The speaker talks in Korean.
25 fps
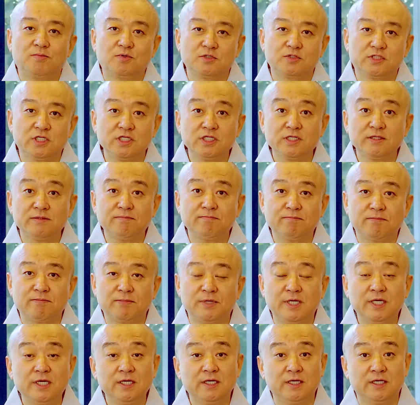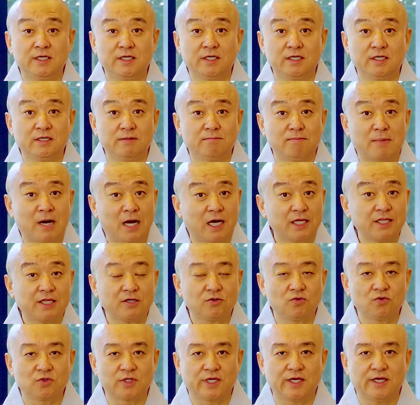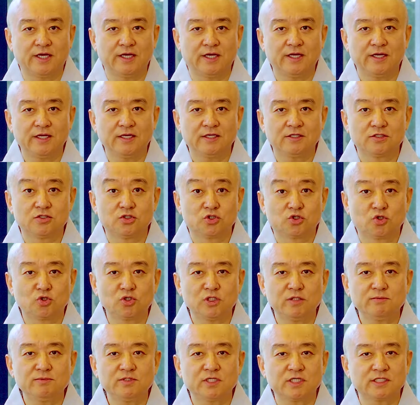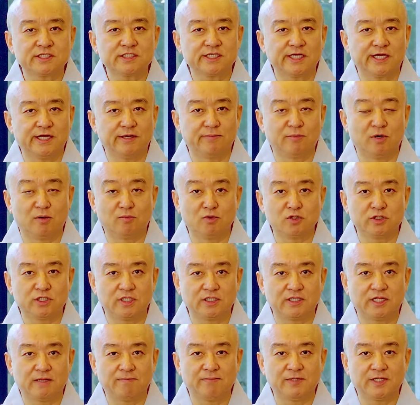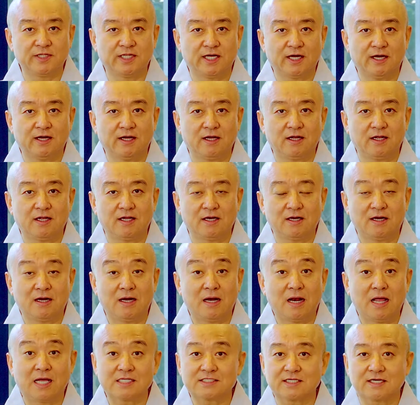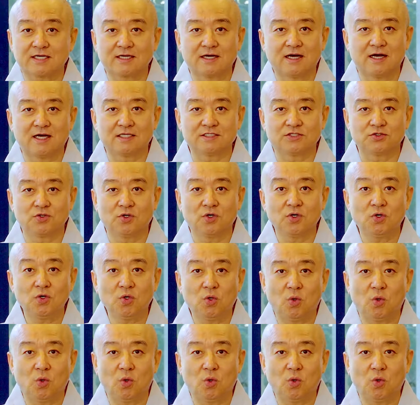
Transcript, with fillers: 부처님이 마가다국의 중림정사에 머무실 때입니다. 라자가 하죠.